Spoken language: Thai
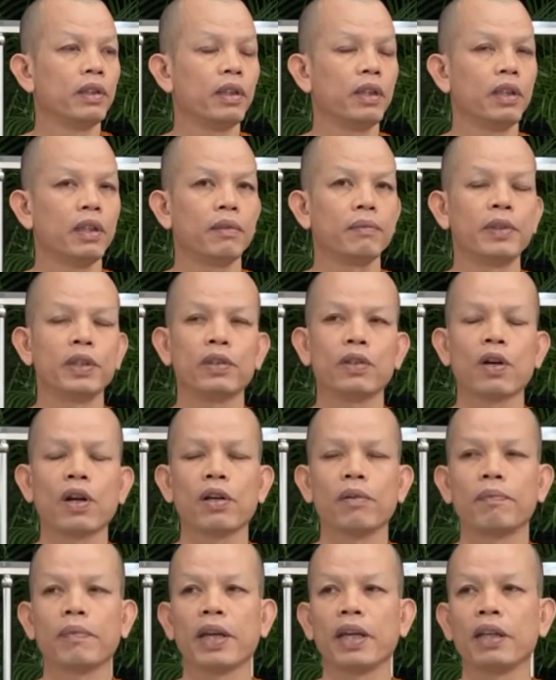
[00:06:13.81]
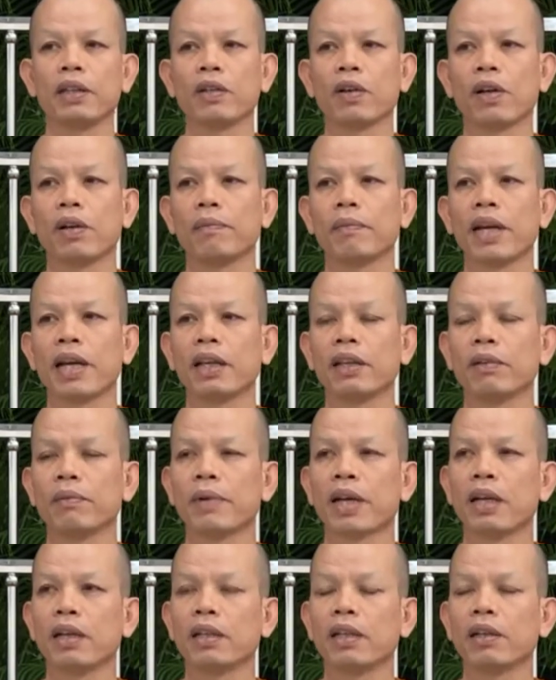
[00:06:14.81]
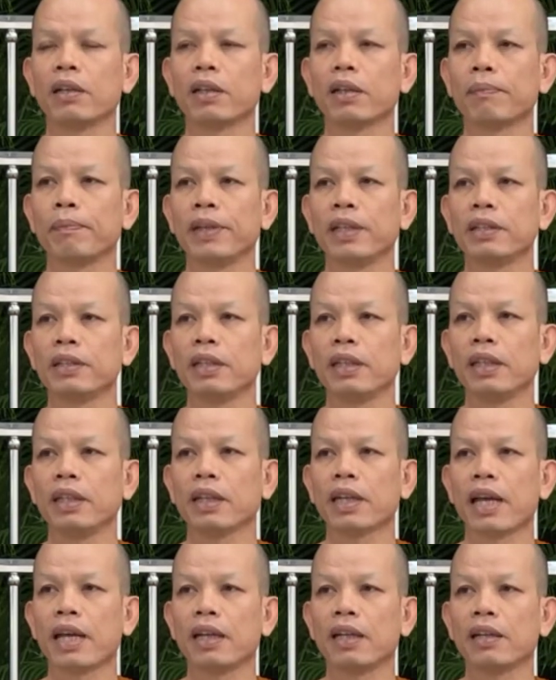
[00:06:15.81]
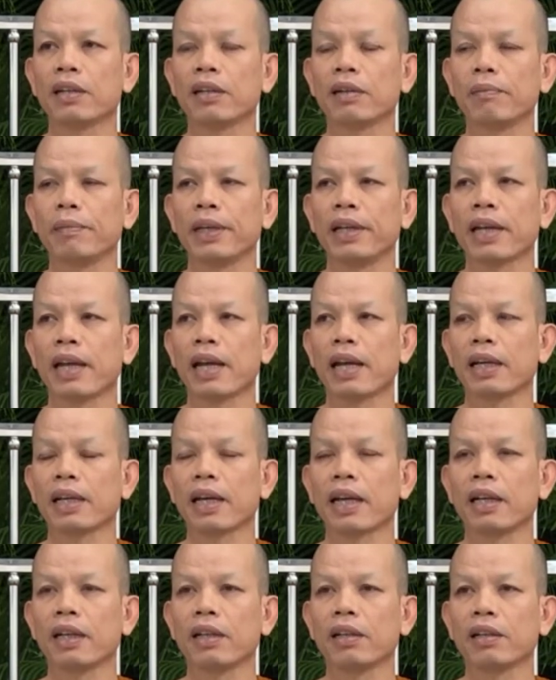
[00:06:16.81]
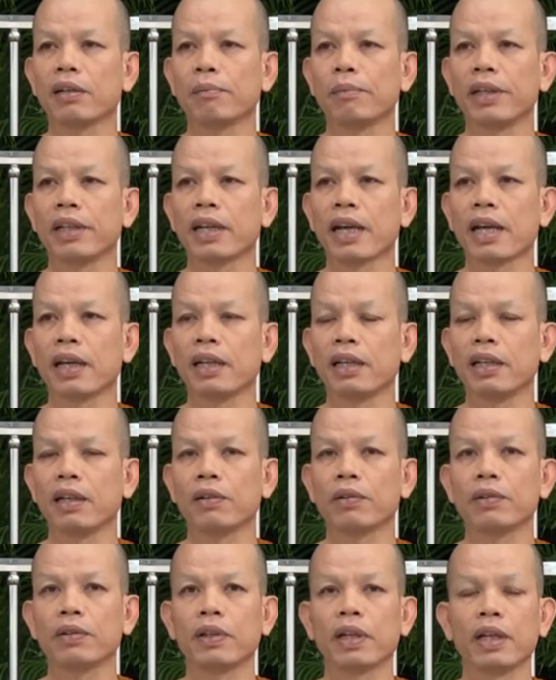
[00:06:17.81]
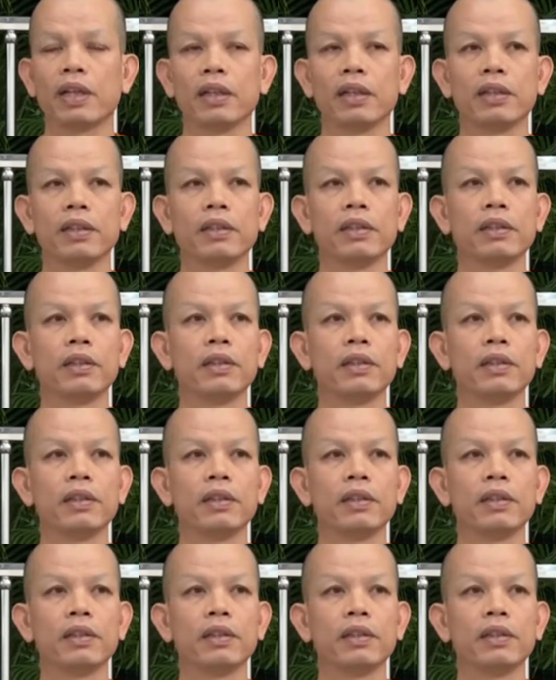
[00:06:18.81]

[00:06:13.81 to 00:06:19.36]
นี่ มันจรไปจรมาอยู่บ้านเดี๋ยวก็เป็นซีขัน เดี๋ยวก็เป็นหาขันเดี๋ยวก็เป็นขันเดี่ยวอยู่หัน